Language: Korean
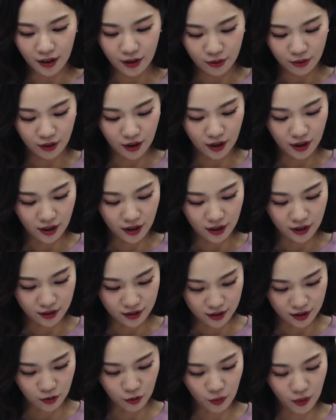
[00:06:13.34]
와
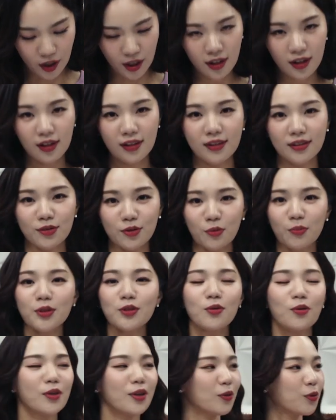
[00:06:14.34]
정말 정말
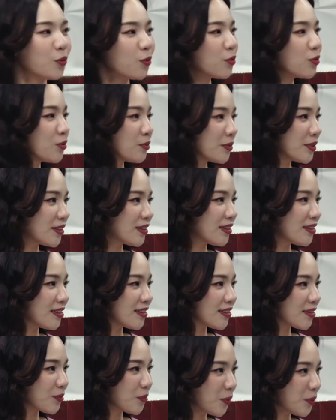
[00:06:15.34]
저희가
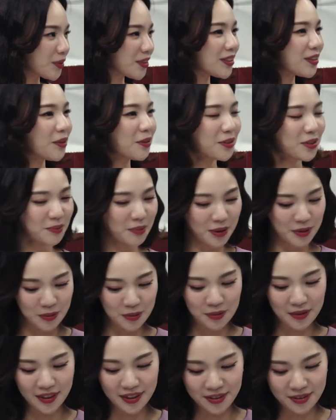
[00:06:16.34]
도움을 꼭 드렸으면
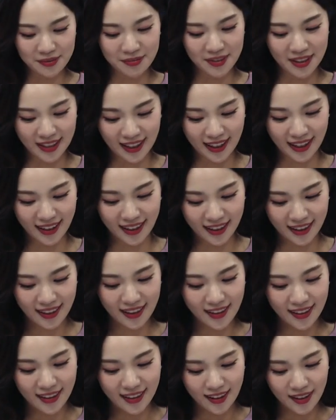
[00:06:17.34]
좋겠습니다.
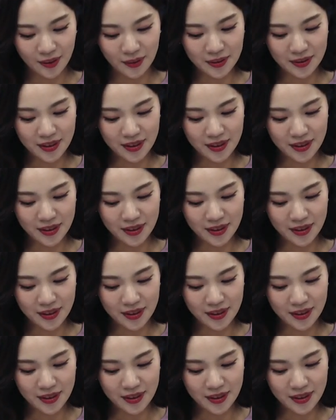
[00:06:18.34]
어,